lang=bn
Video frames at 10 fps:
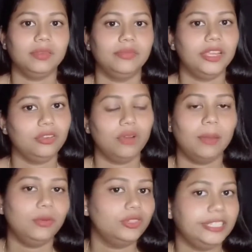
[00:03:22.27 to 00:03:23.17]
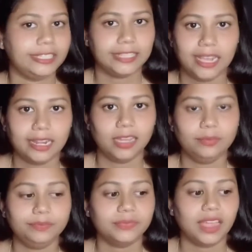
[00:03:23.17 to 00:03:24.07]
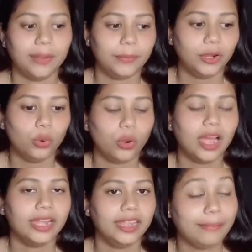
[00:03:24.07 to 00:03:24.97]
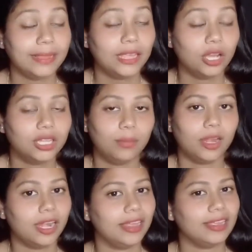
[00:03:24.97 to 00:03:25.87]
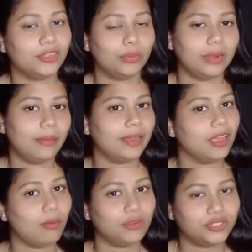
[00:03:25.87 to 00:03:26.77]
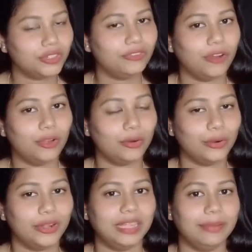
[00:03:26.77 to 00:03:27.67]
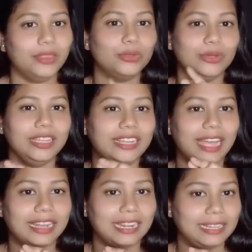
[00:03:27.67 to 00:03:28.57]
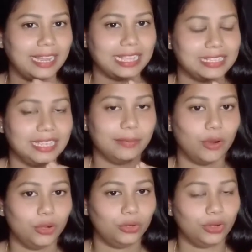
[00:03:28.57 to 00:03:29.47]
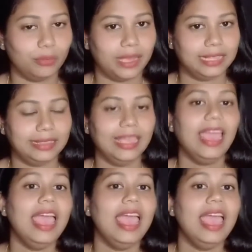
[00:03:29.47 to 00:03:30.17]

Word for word: ভিডিও আপলোড দিতে থাকলাম তারপরে ওখানে কথা বলার আগে তোমরা আমাকে অবশ্যই ফলো করে নেবে তুলিকা একটা ড্যাশ দে মন্ডল মাইতি